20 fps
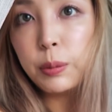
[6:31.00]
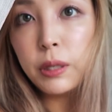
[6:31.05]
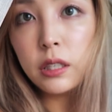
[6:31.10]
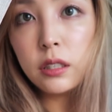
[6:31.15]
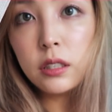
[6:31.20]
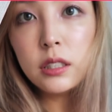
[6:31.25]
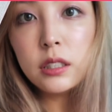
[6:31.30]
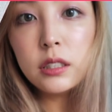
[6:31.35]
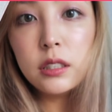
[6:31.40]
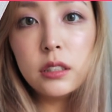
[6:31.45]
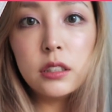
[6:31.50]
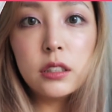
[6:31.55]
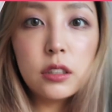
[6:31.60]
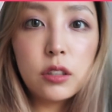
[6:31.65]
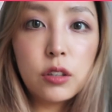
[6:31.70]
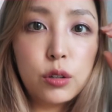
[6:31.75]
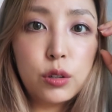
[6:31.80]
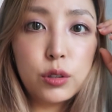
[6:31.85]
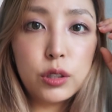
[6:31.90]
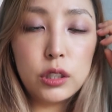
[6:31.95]

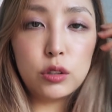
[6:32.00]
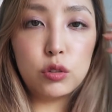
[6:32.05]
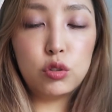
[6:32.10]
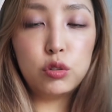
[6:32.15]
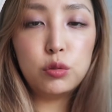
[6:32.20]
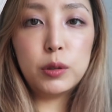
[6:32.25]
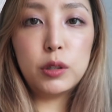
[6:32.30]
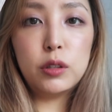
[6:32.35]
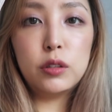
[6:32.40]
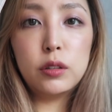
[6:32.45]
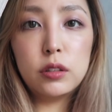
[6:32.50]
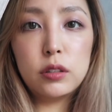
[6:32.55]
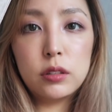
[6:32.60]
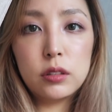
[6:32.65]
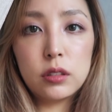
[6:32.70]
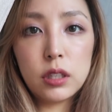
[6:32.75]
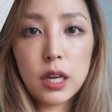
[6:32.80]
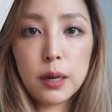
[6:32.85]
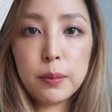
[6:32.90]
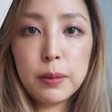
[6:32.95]
핑크는 거의 두
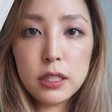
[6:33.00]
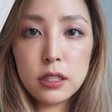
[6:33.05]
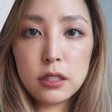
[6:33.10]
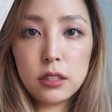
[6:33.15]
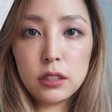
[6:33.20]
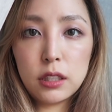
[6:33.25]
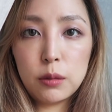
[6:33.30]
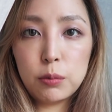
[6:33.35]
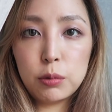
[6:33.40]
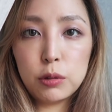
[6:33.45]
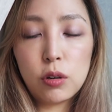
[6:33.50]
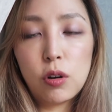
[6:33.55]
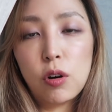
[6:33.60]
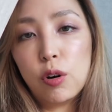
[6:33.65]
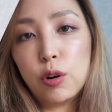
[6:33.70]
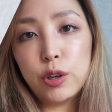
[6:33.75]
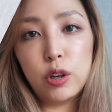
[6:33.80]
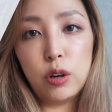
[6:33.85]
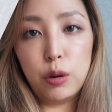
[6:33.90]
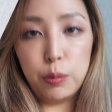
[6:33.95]
번 감았을 때부터
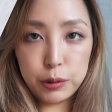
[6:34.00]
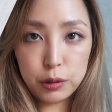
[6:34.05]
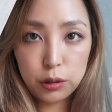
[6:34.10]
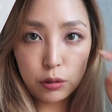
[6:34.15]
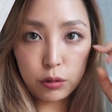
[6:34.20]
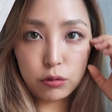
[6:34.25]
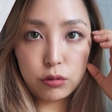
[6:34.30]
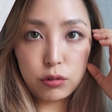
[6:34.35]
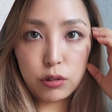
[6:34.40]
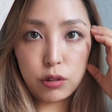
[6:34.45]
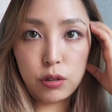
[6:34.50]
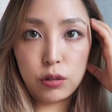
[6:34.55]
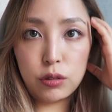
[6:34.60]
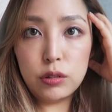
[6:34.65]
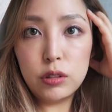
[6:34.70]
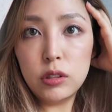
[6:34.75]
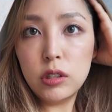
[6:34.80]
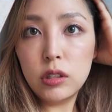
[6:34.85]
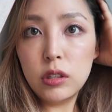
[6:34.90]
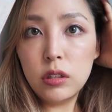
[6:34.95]
거의 없었고요.
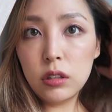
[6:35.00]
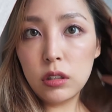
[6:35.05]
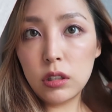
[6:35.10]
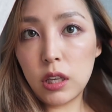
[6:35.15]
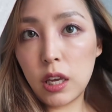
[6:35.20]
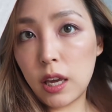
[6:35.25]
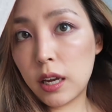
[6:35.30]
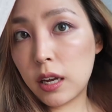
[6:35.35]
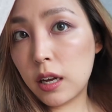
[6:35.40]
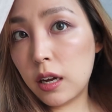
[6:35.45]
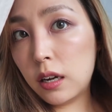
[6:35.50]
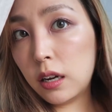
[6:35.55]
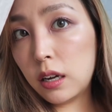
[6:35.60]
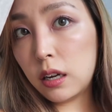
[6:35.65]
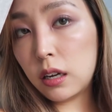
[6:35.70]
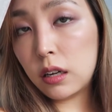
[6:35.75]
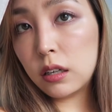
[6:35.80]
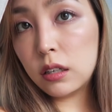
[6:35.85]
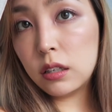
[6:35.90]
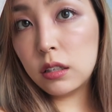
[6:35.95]

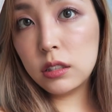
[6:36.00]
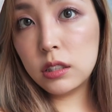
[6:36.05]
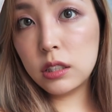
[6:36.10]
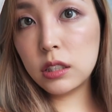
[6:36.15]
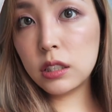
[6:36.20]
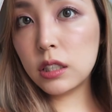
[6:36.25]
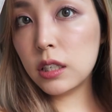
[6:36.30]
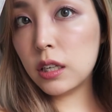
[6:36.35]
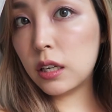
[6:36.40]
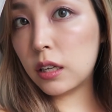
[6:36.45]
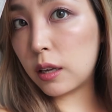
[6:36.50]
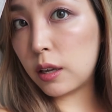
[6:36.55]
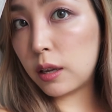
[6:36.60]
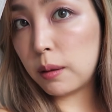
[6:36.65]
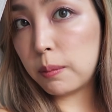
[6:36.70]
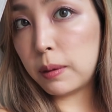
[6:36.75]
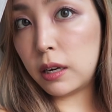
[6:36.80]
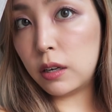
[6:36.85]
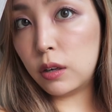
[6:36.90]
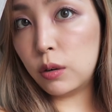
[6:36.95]
얘가
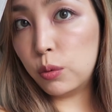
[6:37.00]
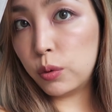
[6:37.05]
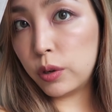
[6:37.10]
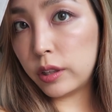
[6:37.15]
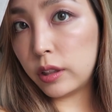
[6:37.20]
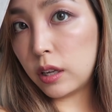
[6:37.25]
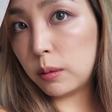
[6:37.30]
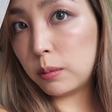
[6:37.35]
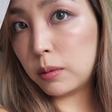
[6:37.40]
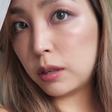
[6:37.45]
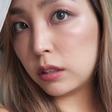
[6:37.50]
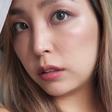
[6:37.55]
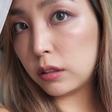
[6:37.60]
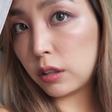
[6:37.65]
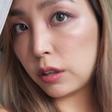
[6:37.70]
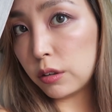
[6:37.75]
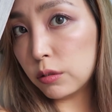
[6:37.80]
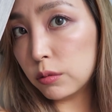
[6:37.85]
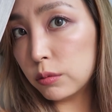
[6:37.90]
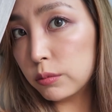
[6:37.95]
신기하게 막 오래
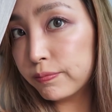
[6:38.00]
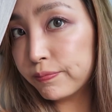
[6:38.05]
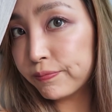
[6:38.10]
남아있네요.